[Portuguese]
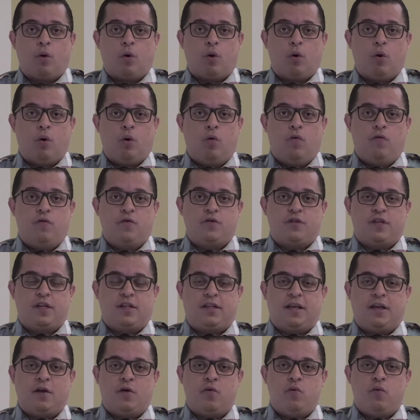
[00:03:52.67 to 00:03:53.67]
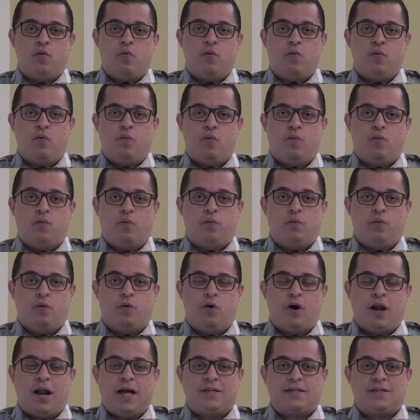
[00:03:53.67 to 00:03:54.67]
ou você tem um, um
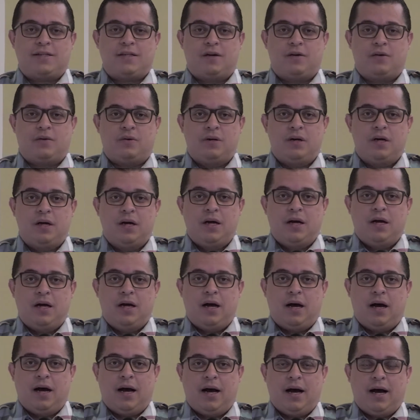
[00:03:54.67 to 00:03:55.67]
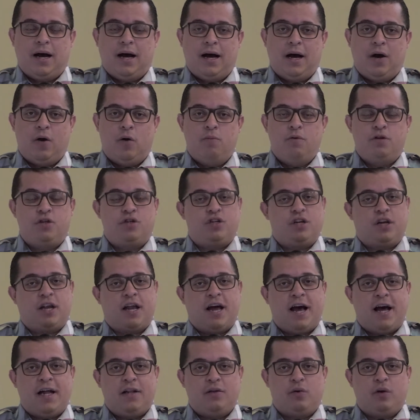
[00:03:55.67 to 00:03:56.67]
coração ah,
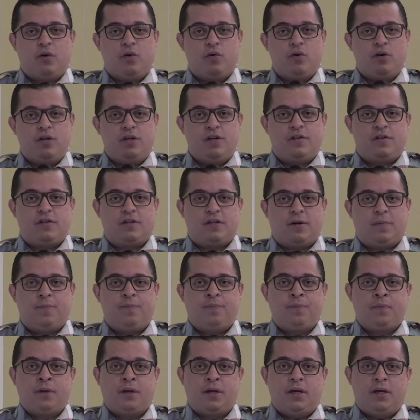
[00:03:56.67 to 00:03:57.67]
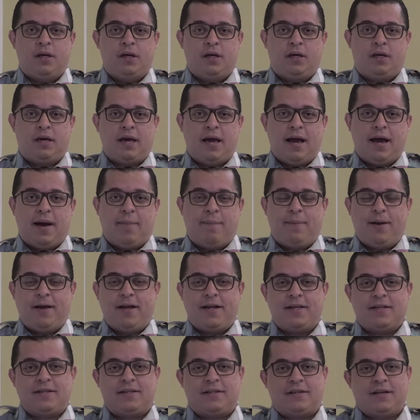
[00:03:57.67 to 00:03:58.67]
obstinado, egoísta e quer
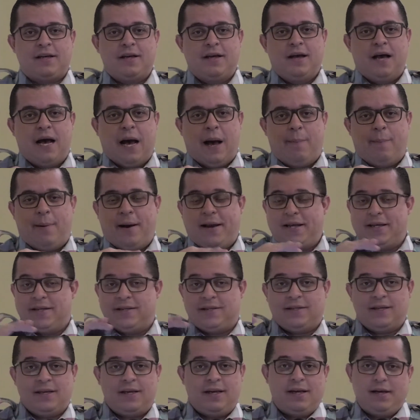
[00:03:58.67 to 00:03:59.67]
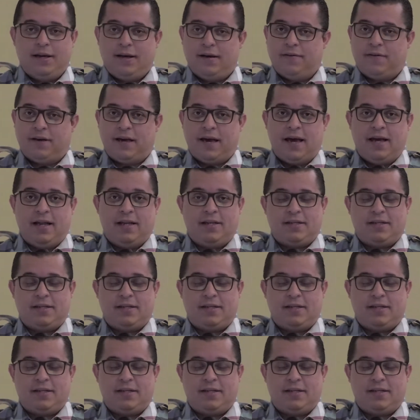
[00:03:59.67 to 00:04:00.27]
apenas aparecer, quer